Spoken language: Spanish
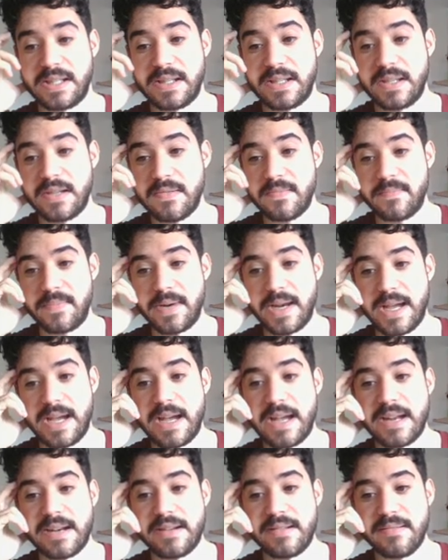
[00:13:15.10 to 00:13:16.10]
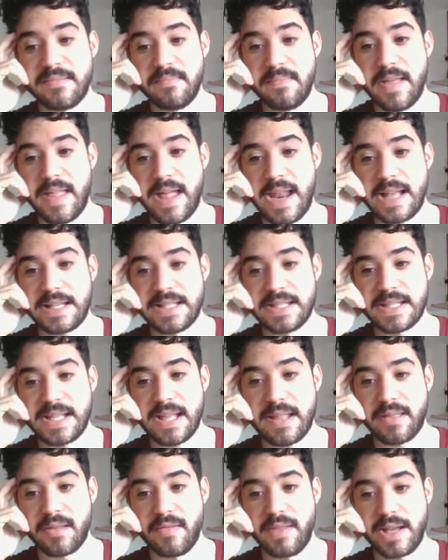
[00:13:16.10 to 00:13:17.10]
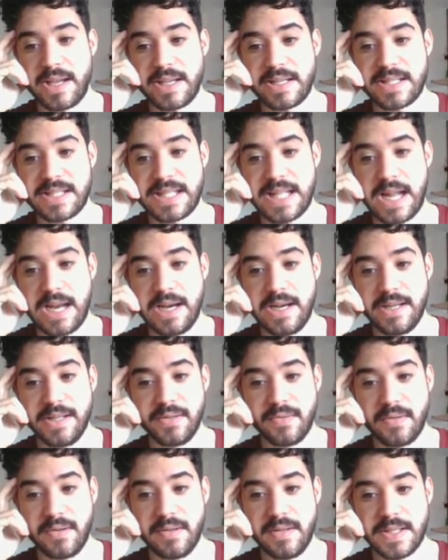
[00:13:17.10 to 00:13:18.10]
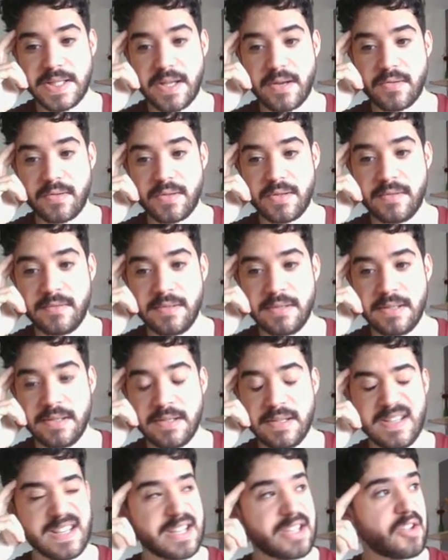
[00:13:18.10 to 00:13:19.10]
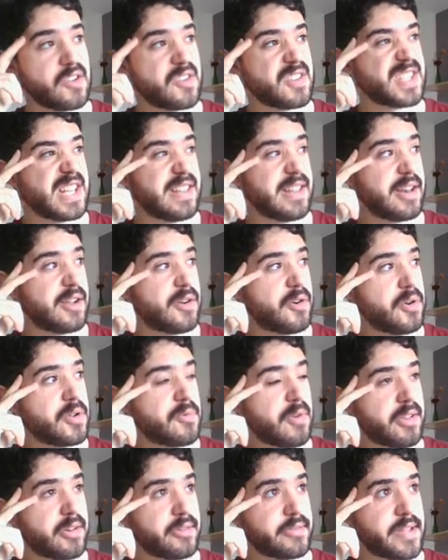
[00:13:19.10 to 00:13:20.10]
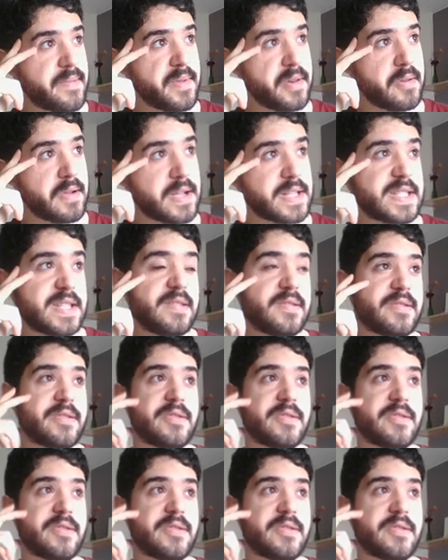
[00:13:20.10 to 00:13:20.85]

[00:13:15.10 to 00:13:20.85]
tío, en plan, me da la sensación de que es tan lento el desarrollo, que ya que es el del Joy 4 también lo ha sido,